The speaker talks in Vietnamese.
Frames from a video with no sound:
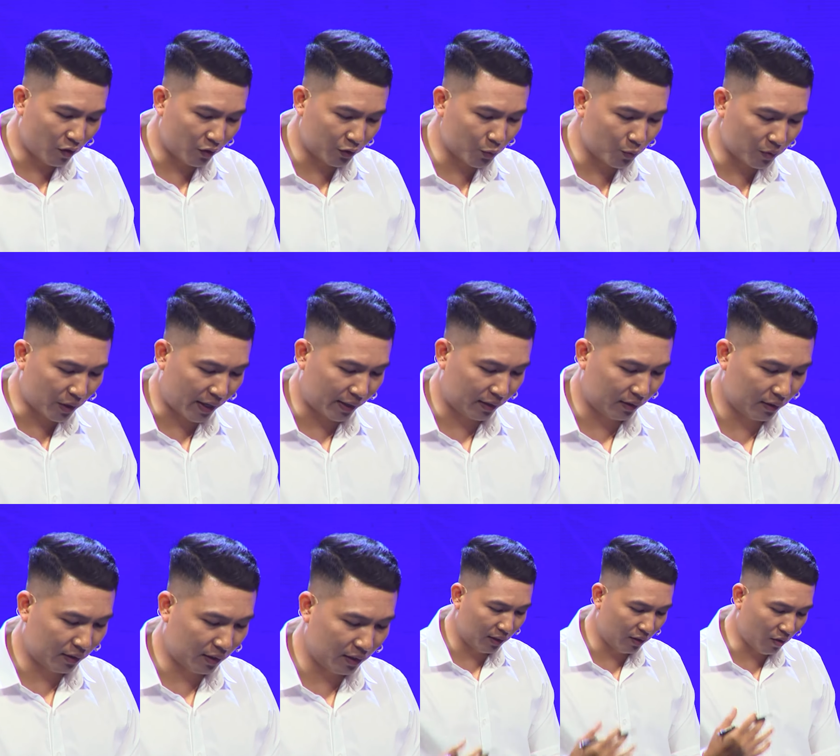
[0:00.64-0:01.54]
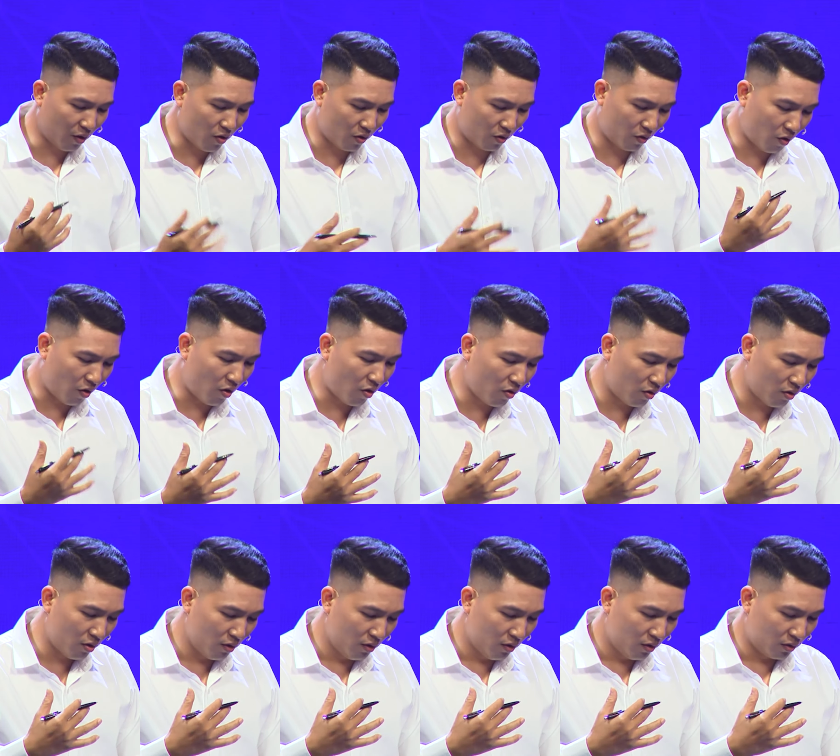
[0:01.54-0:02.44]
viên họ trung thành thì họ có
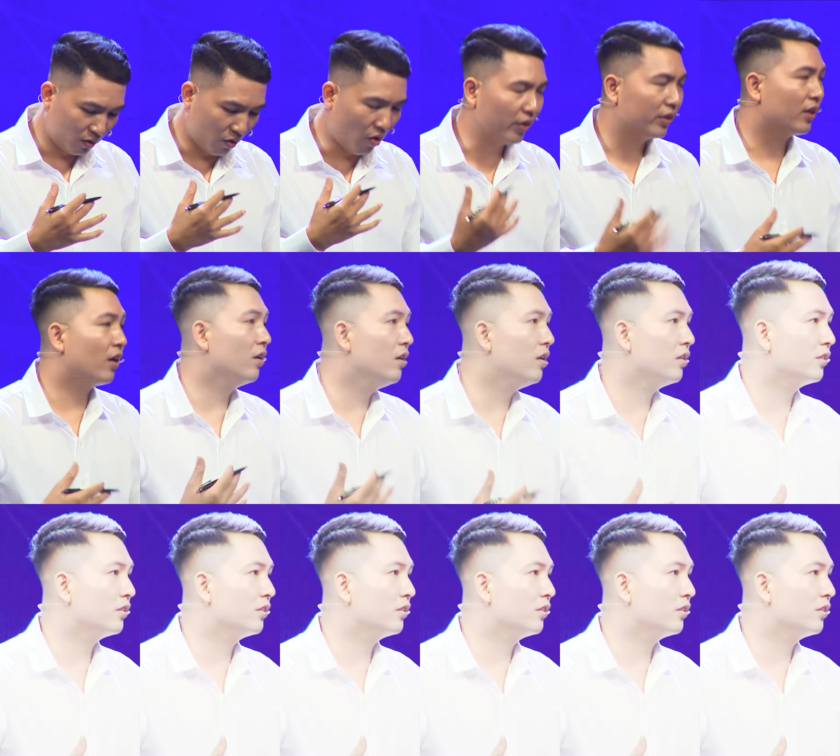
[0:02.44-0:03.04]
đòi tăng